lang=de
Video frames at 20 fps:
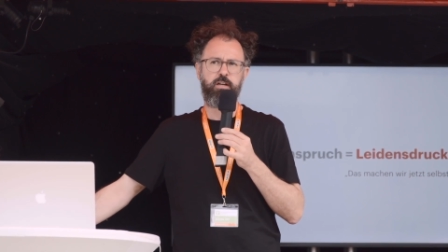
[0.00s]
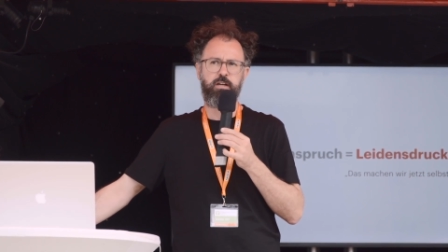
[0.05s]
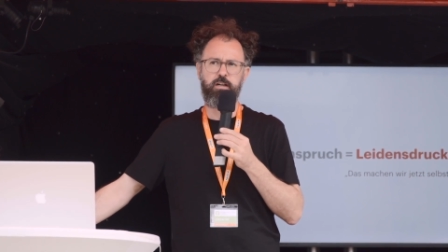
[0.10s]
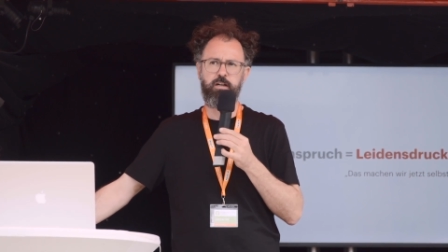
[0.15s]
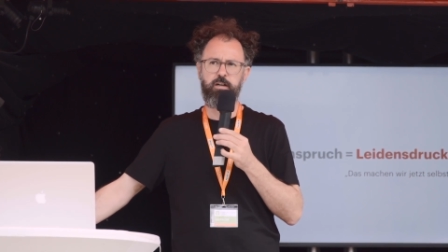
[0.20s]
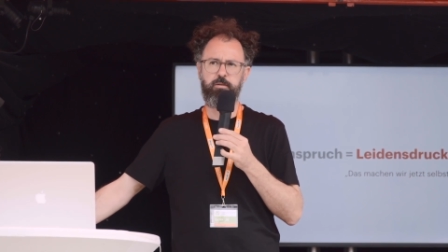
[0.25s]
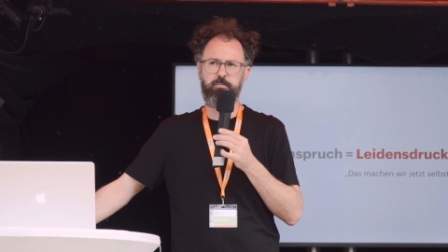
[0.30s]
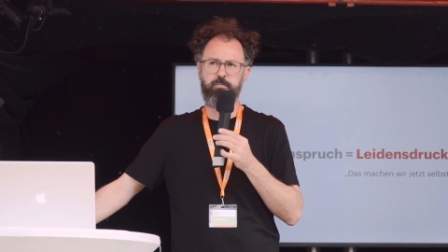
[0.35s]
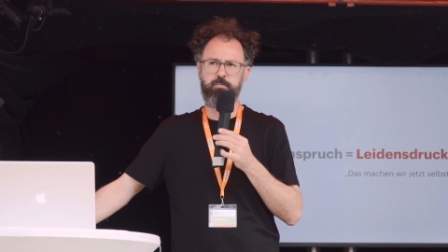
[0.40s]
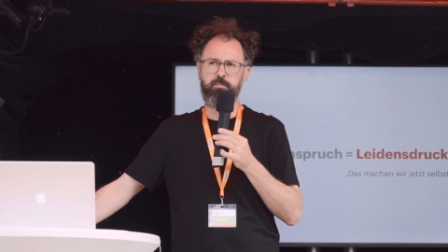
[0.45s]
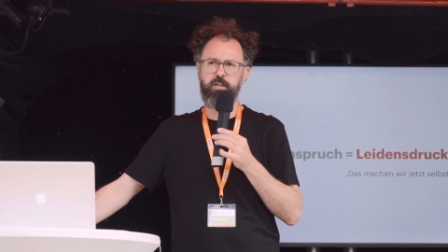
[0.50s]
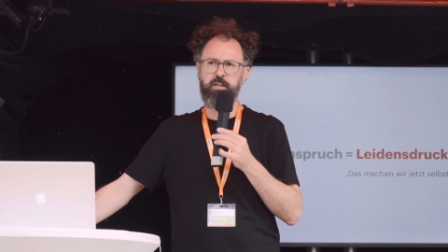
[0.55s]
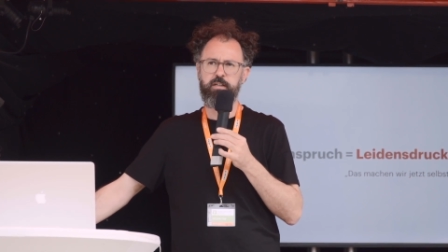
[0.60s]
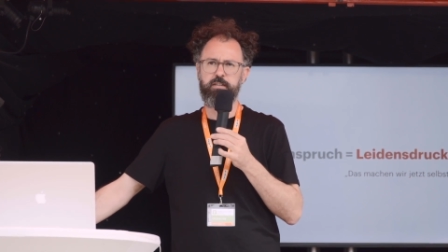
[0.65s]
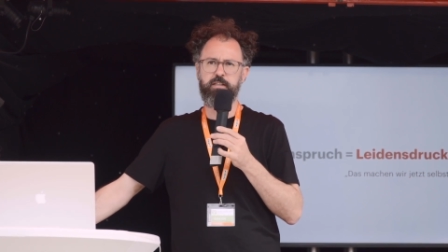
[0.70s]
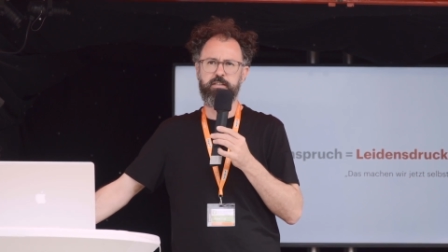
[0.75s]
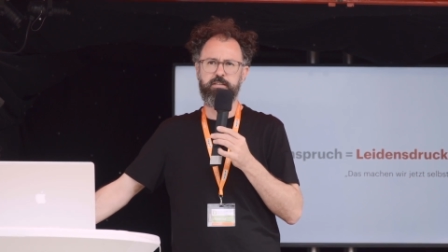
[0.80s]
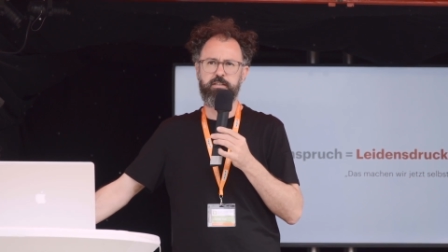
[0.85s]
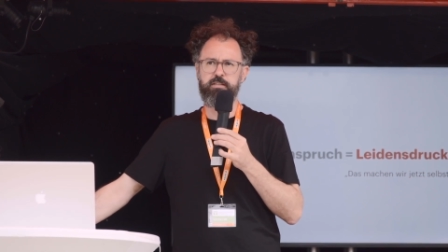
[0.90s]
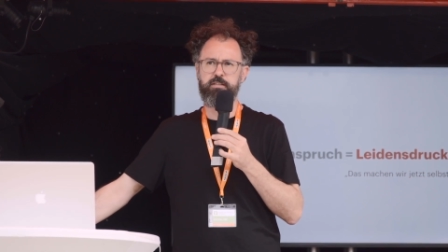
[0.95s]
Ähm,
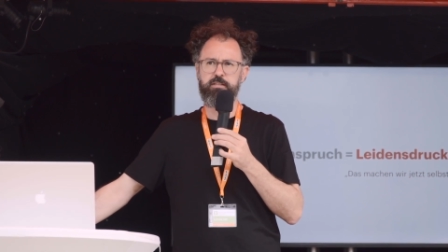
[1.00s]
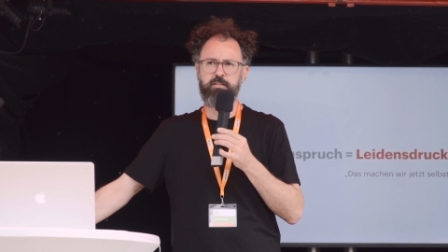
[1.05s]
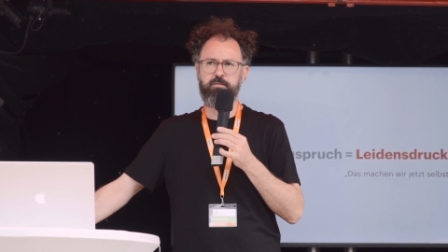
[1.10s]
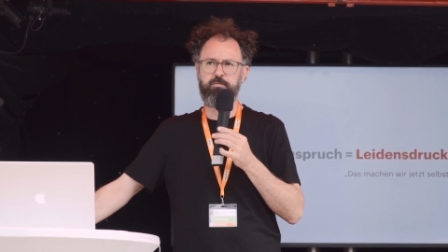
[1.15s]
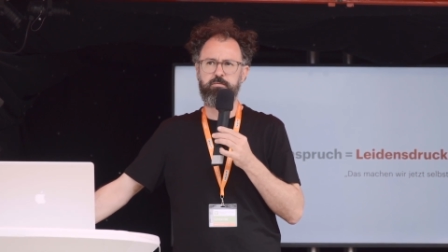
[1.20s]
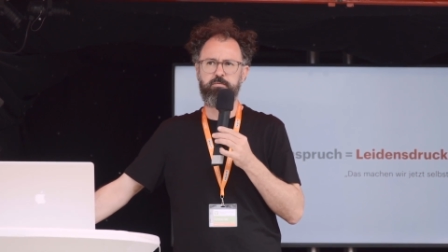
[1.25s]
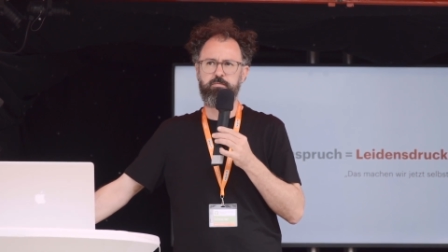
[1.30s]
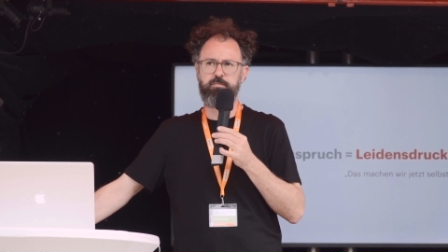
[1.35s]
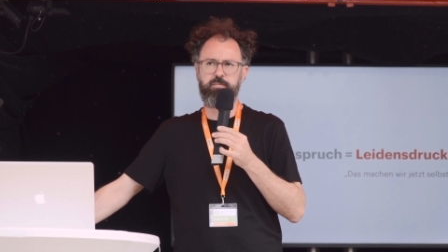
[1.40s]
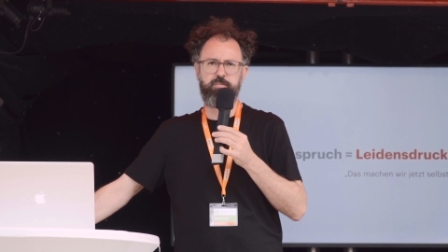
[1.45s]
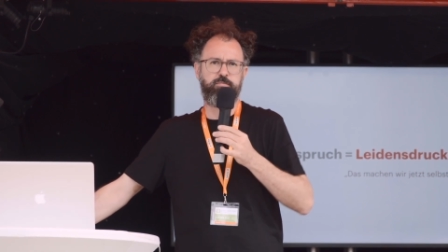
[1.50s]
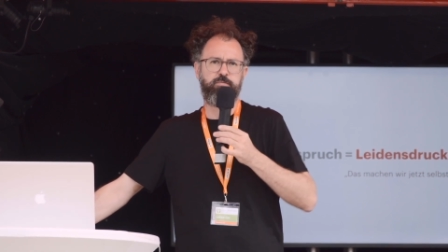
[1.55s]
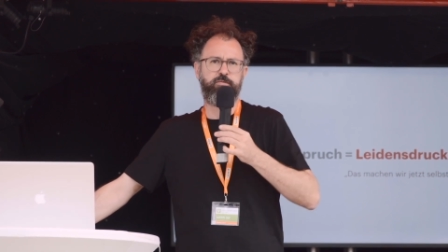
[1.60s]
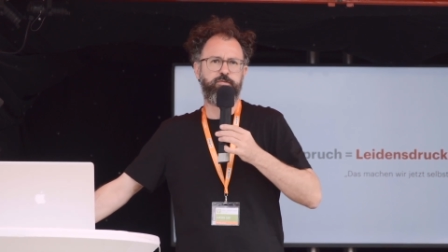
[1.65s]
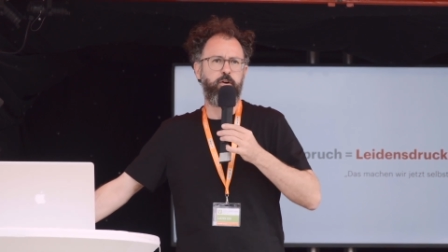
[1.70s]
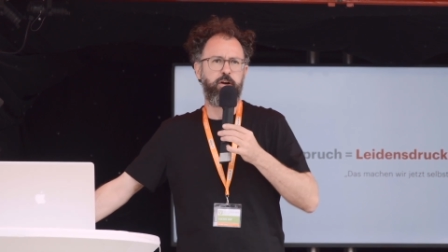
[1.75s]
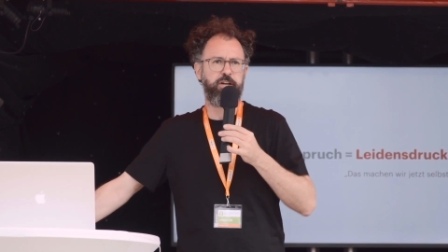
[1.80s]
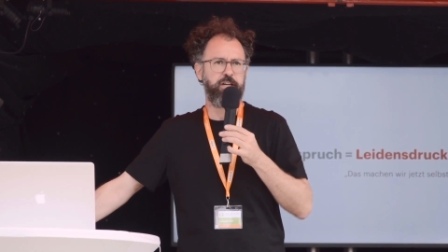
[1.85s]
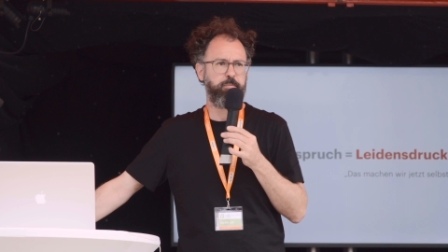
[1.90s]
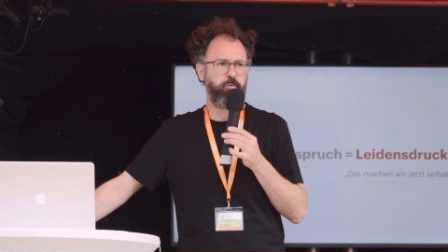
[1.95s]
das ist ein
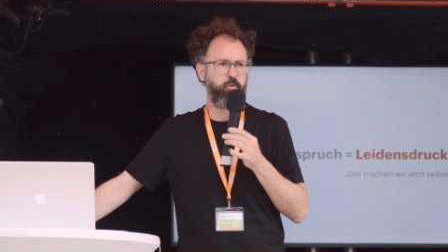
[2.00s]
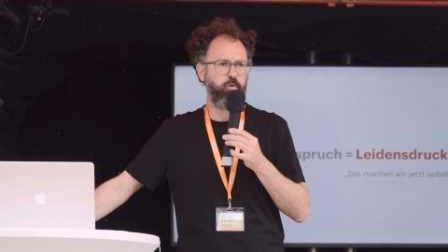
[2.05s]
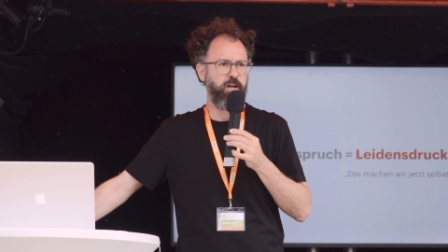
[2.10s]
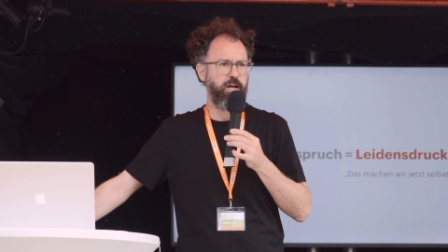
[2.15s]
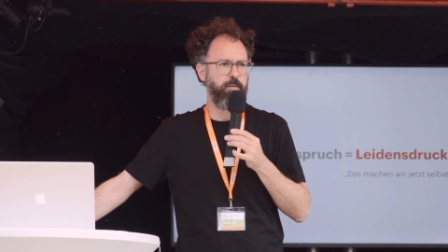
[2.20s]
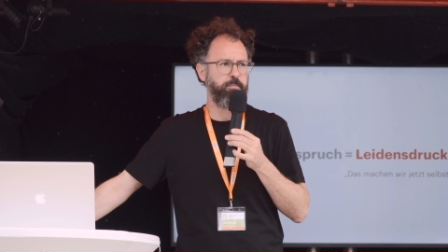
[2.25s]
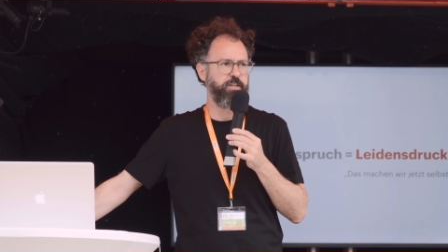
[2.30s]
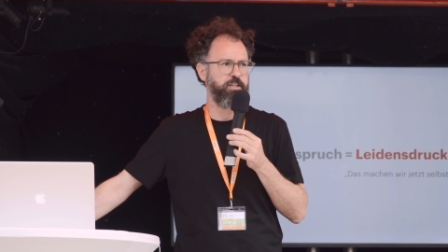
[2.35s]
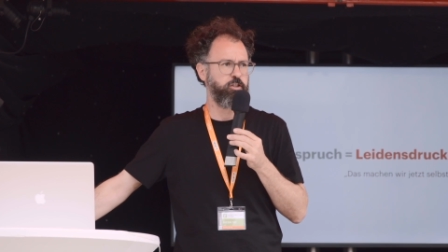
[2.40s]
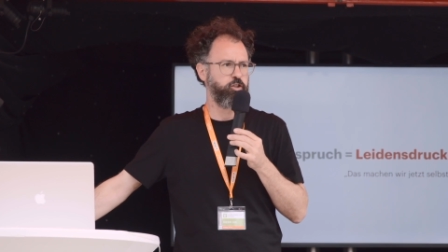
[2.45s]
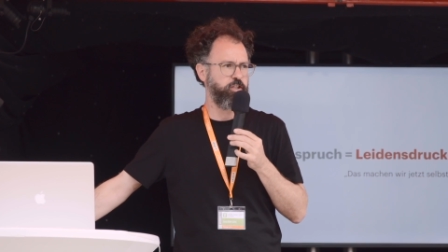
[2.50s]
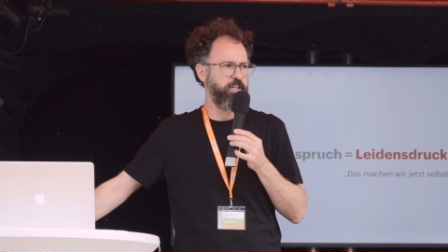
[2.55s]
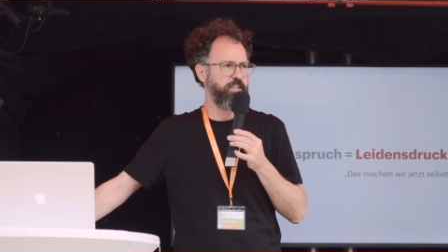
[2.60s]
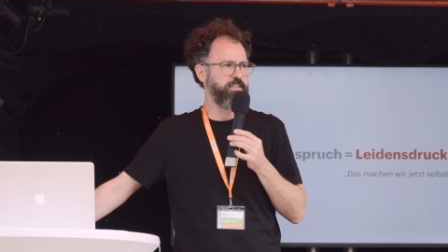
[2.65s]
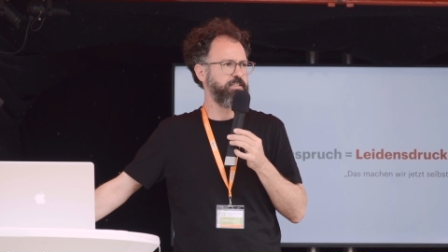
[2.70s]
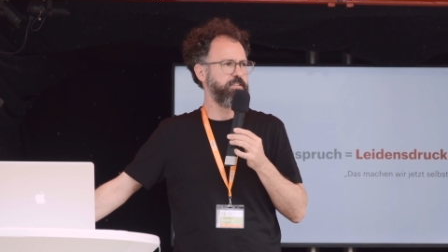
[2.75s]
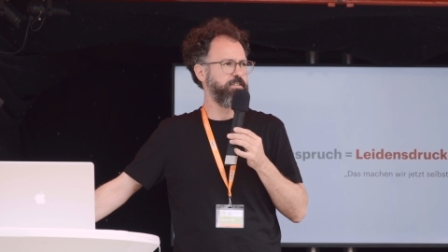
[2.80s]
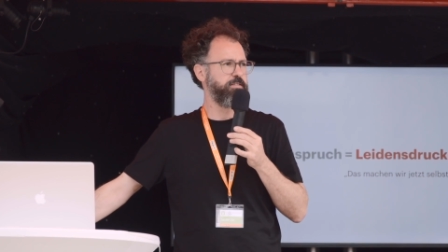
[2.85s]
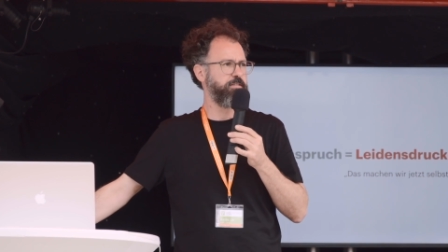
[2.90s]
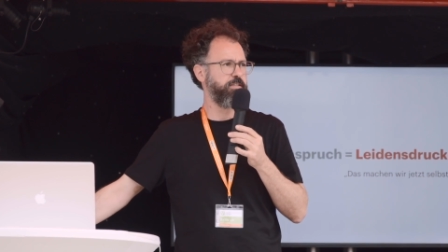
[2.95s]
Förderprogramm der
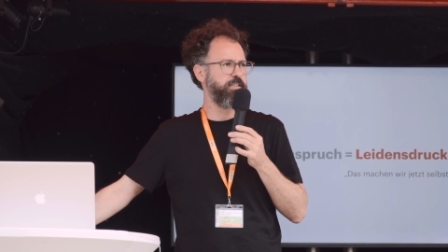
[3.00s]
Stadt,